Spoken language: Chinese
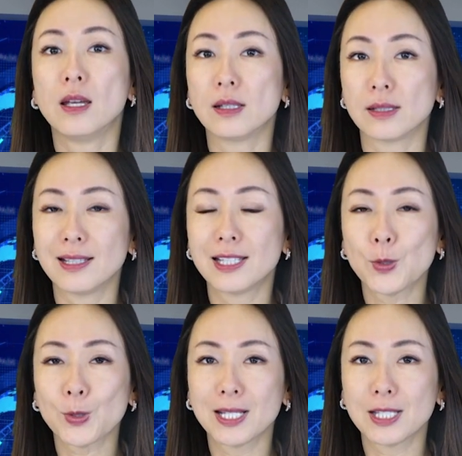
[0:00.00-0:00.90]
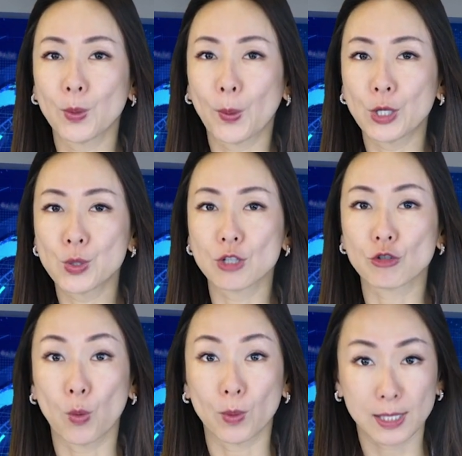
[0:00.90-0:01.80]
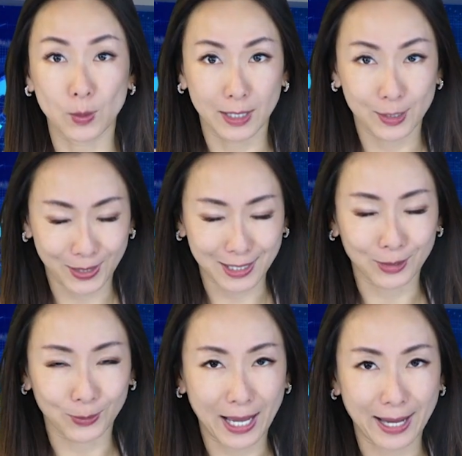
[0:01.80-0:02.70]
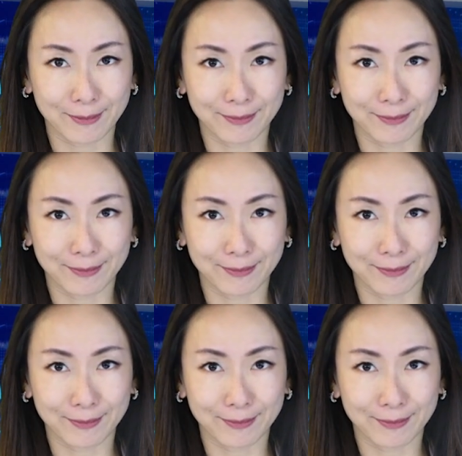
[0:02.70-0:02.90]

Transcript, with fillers: 请继续锁定新闻快讯，掌握新闻的最新动态。